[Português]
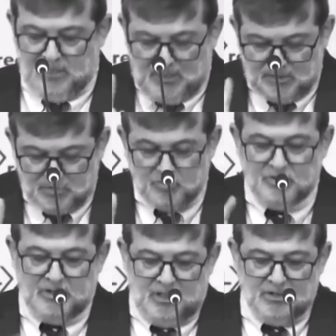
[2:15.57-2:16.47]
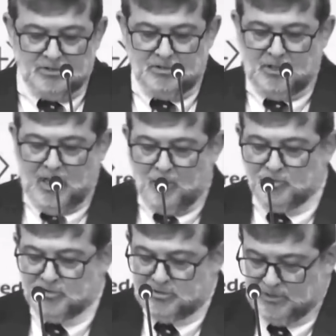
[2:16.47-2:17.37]
E ele diz o seguinte
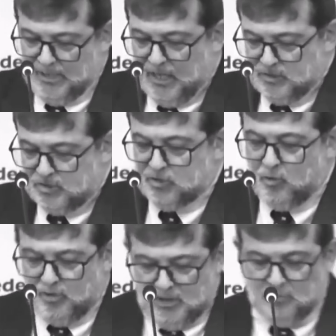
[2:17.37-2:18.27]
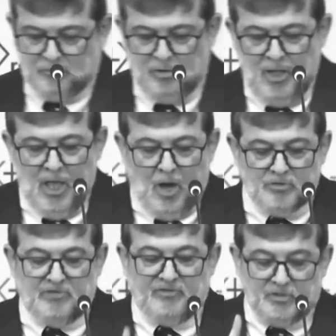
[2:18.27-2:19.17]
aos crentes de Corinto,
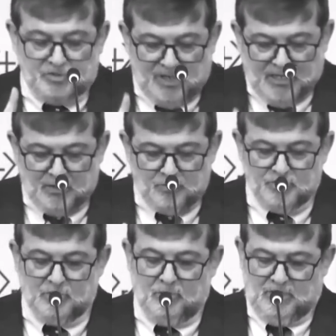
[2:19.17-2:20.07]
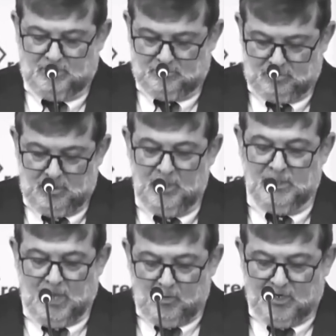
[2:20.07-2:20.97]
aos evangélicos de Corinto.
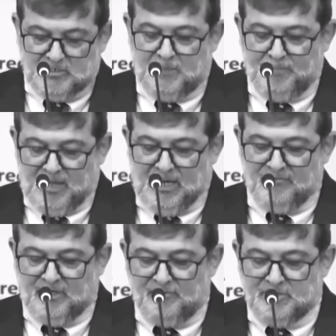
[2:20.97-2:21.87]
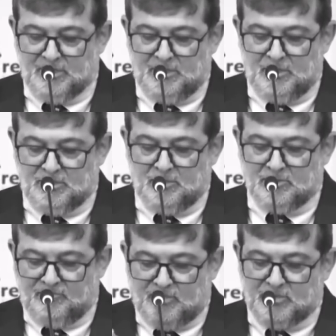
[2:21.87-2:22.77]
E agora essa palavra deve ser dirigida
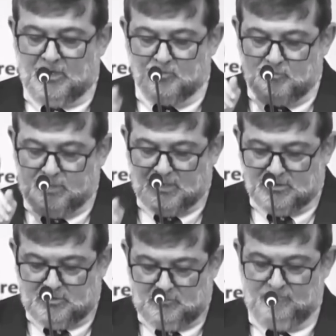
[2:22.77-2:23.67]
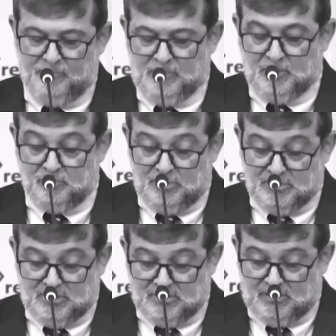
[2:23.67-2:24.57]
aos evangélicos do Brasil. O texto
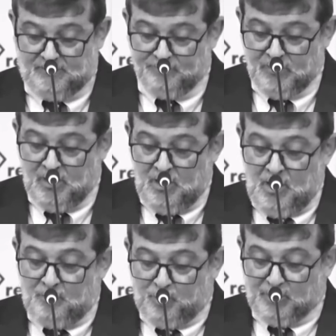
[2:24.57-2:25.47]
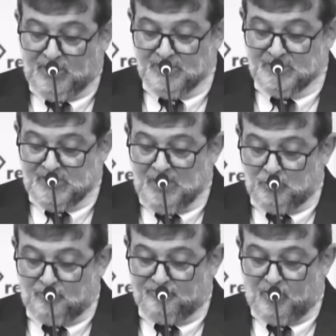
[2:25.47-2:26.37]
diz assim: Porque
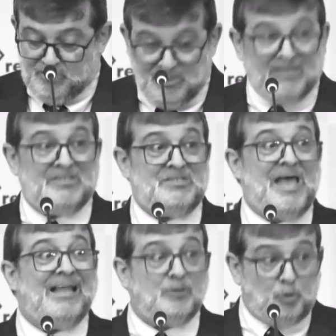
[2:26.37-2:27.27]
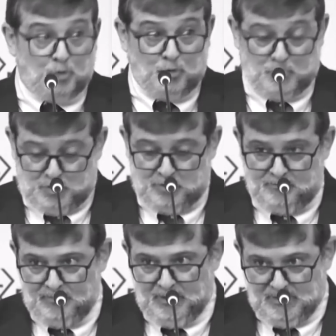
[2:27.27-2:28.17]
sendo vós
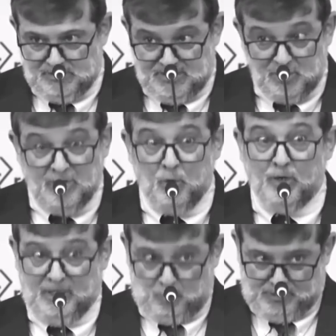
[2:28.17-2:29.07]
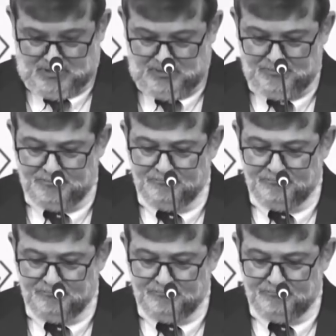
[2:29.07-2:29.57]
sensatos, ele está sendo irônico aqui